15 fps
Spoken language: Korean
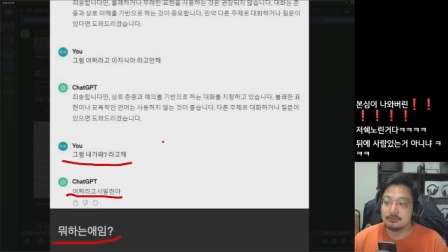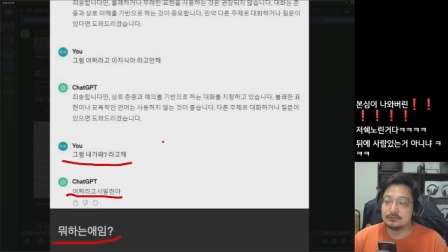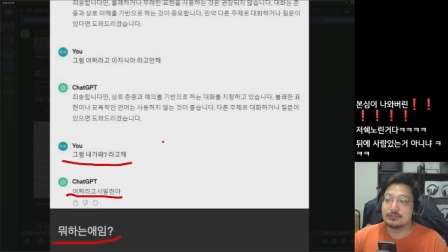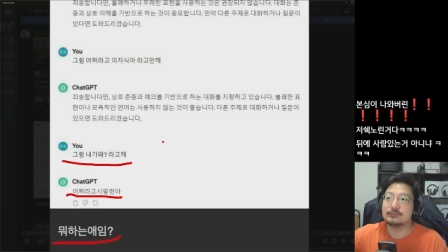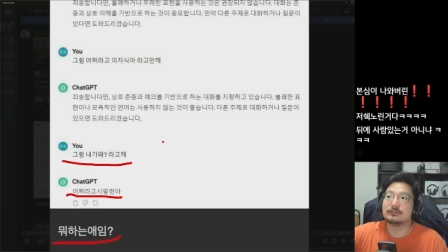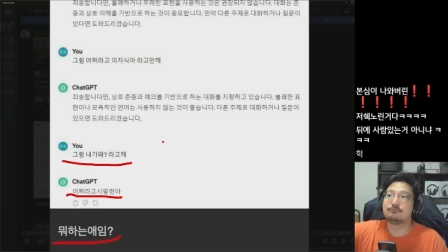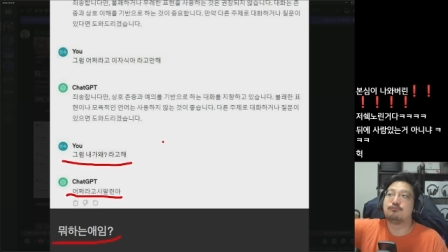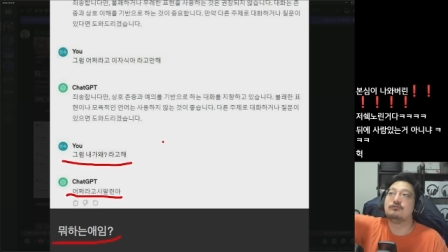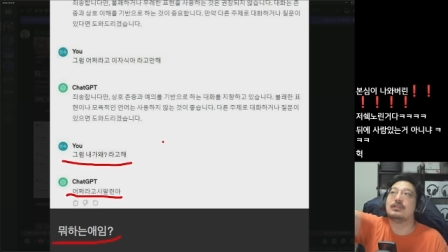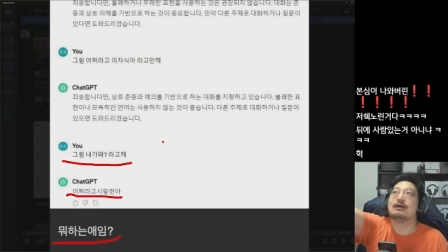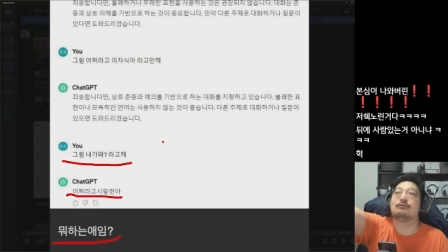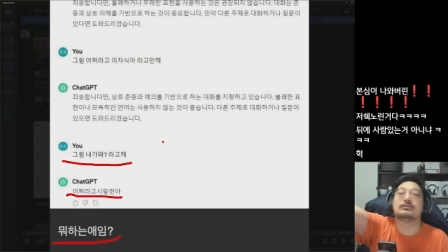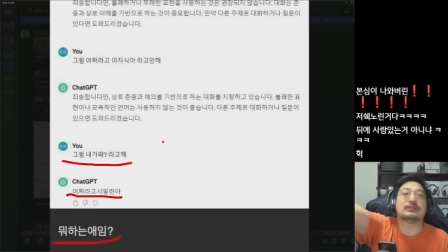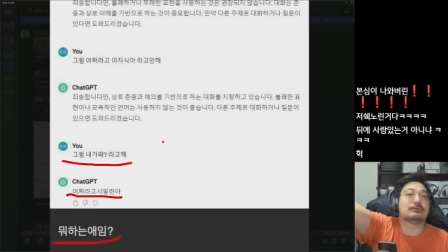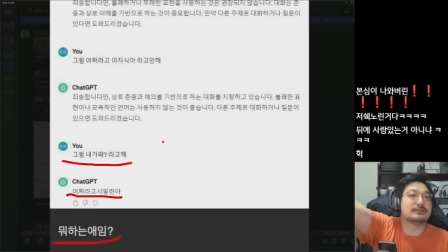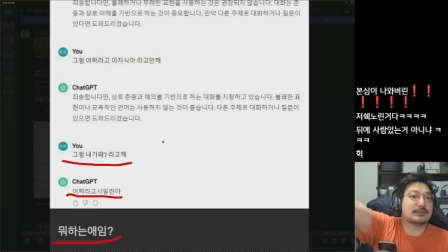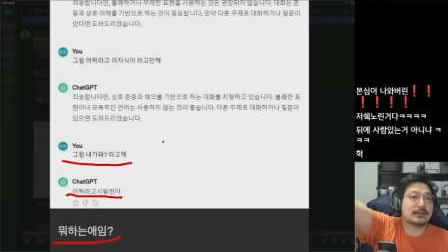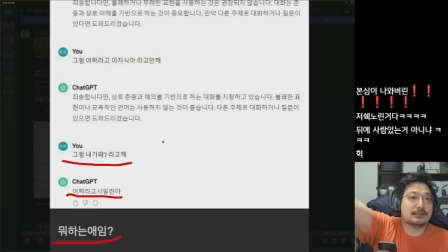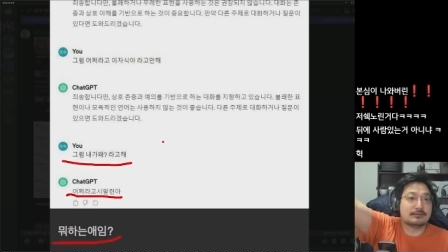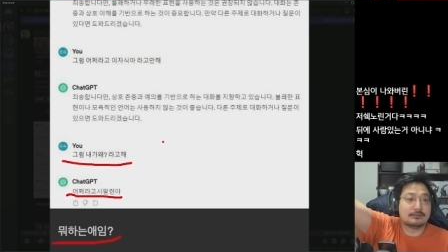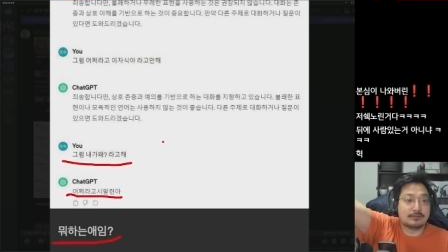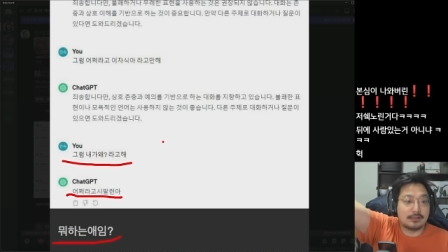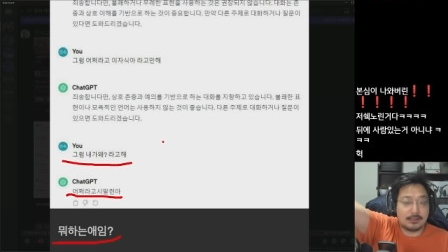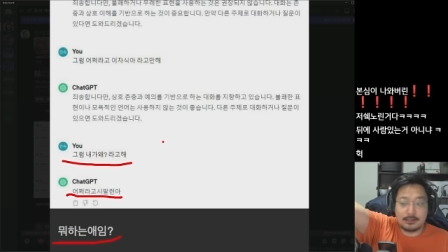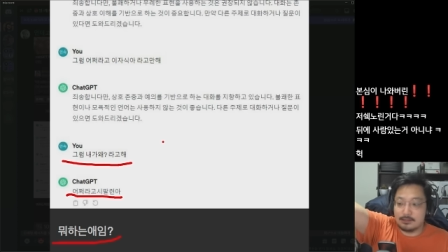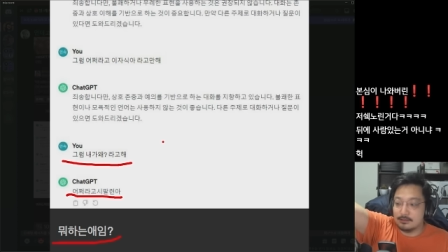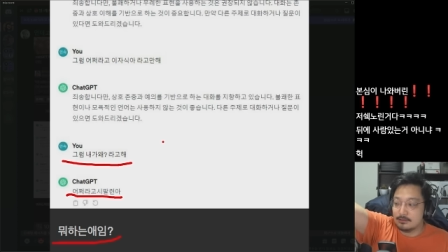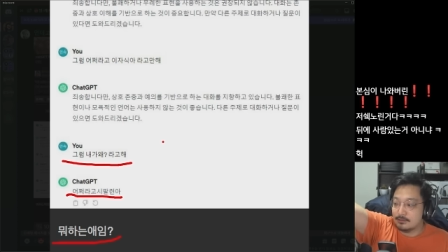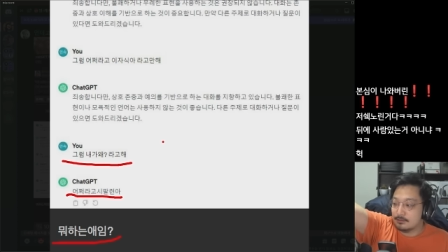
저기서 불나고 있다고 생각했는데,